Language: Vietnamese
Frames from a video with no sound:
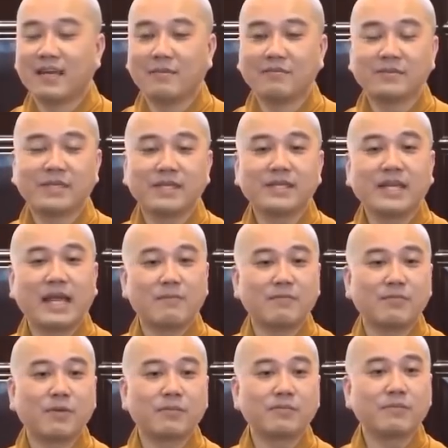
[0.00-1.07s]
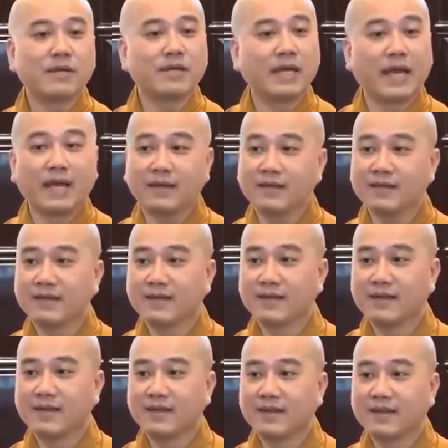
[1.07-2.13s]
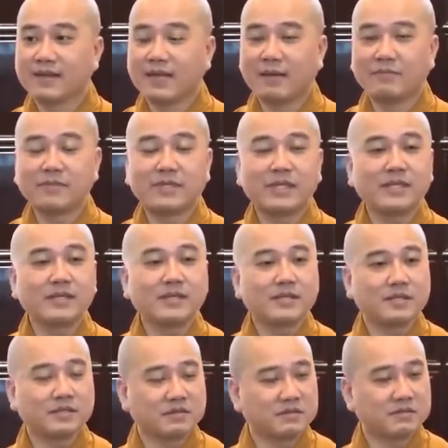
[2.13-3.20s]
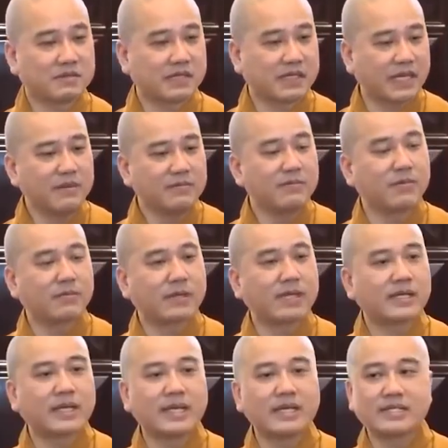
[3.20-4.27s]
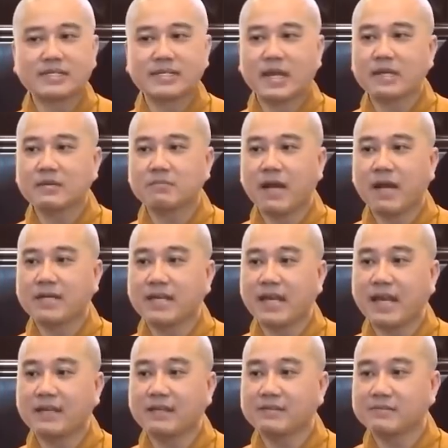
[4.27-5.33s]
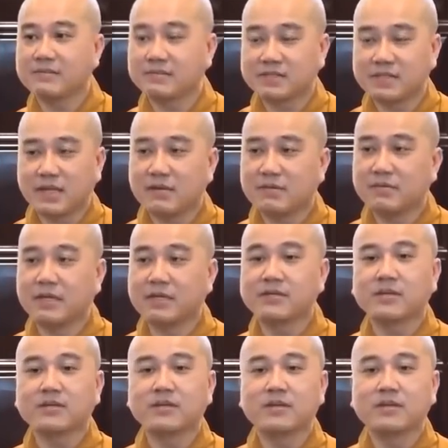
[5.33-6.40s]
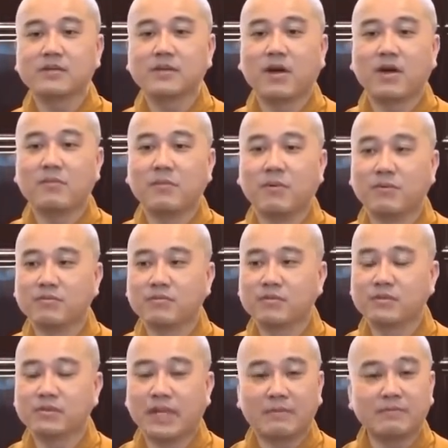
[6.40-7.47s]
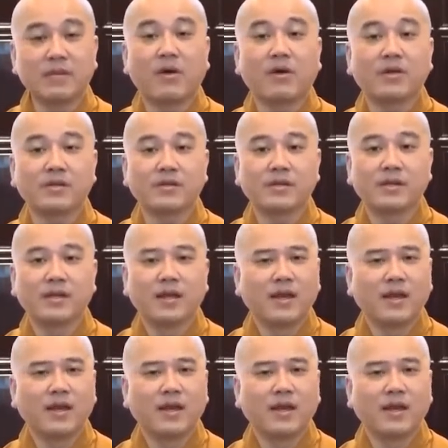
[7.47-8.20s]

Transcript: thậm chí làm món mì ăn, thậm chí kiếm một cái cây snack ba nhai sao miễn cho nó no bụng giảm đói.